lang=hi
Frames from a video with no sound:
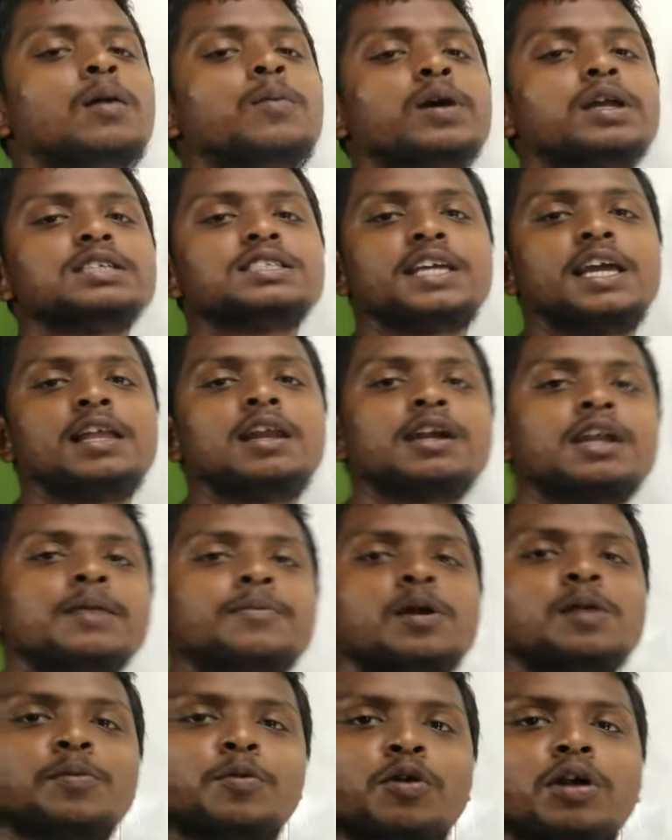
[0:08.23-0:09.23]
हमारा स्केलर
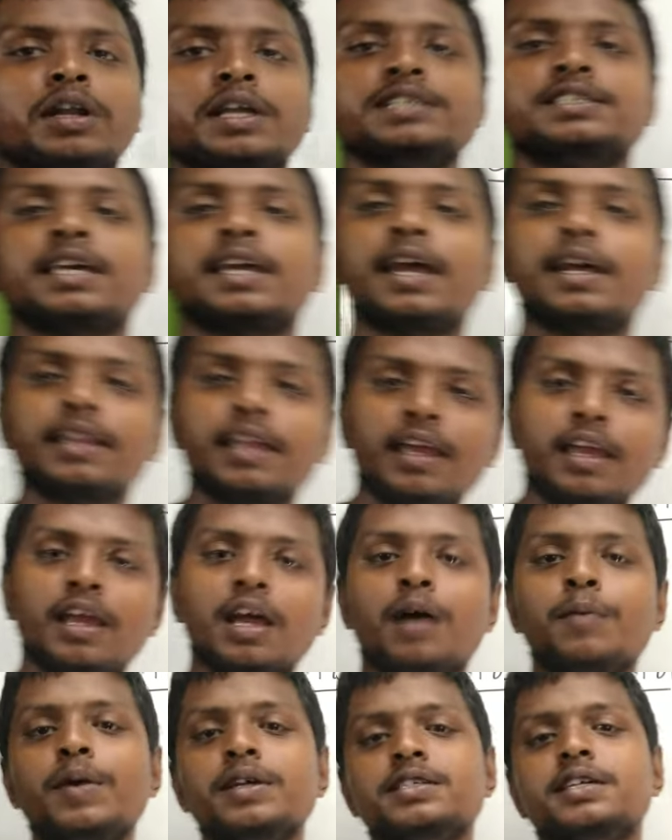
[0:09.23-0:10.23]
ट्रिपल प्रोडक्ट किसे कहते
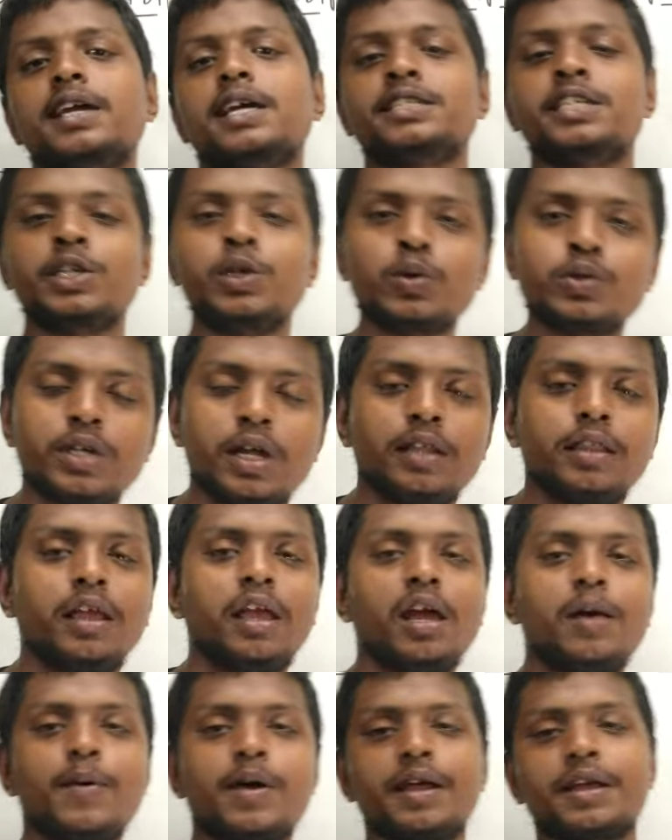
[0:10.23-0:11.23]
हैं हम इसे कैसे यूज
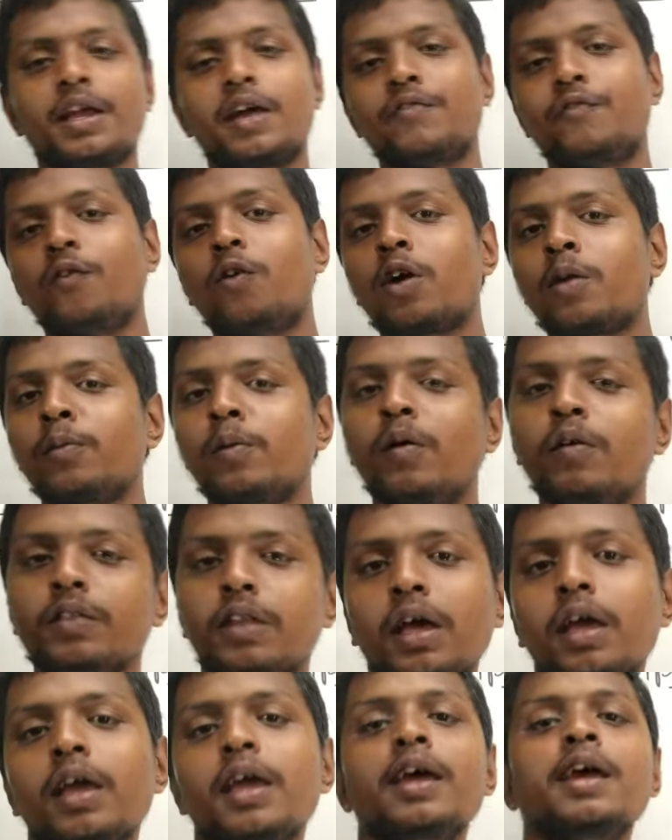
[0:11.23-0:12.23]
करते हैं हमारा क्या फॉर्मूला
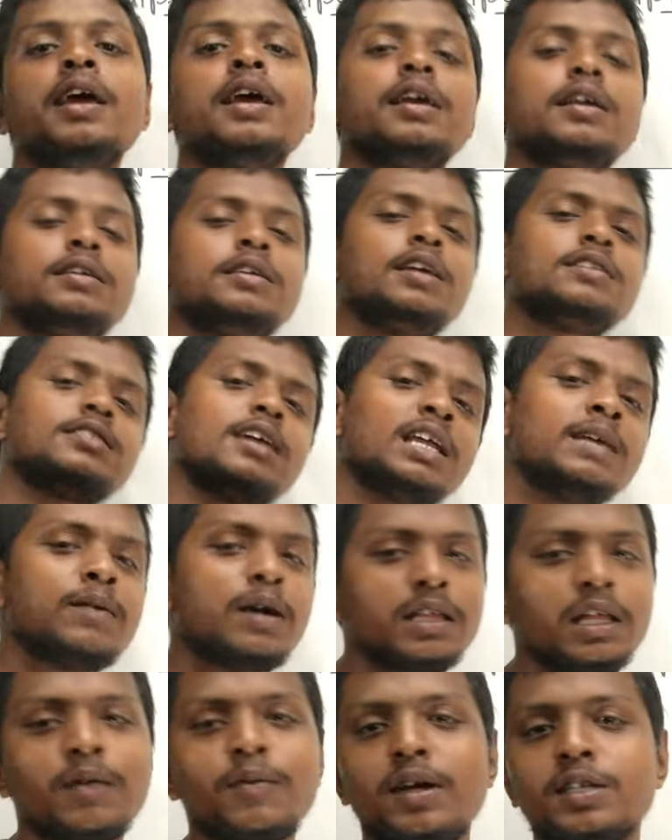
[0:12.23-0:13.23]
होता है ये सारी
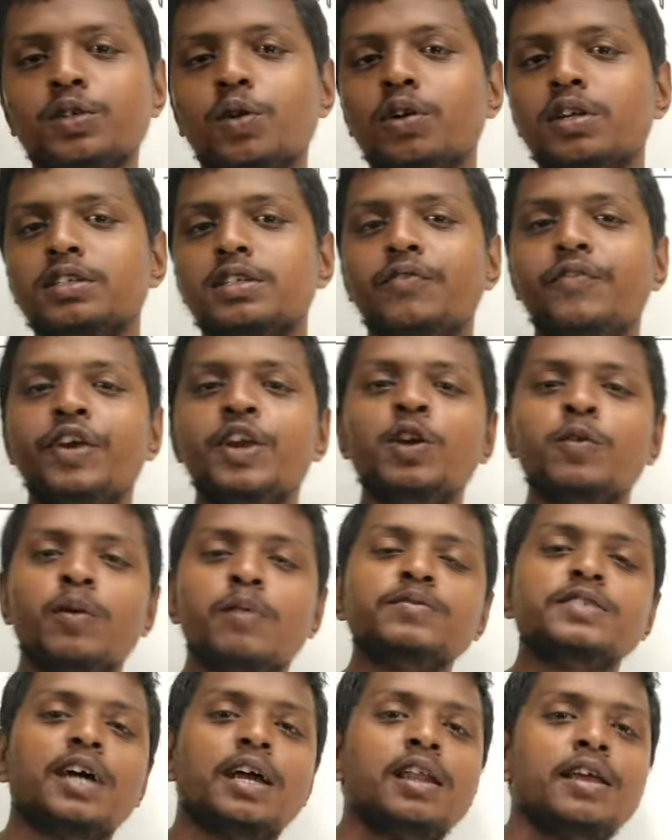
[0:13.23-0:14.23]
बातें हम आज छोटे से वीडियो
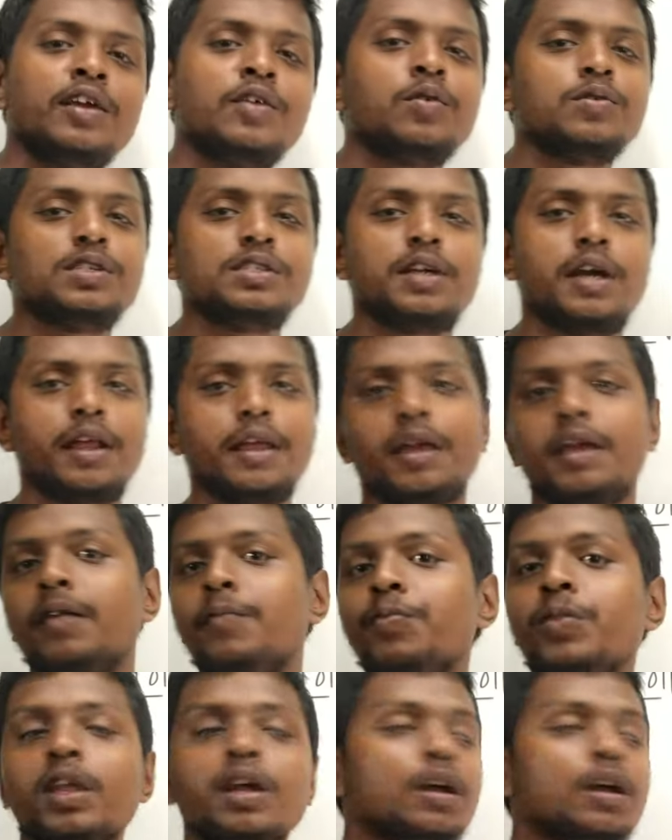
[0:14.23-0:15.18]
में हम जानने की कोशिश करेंगे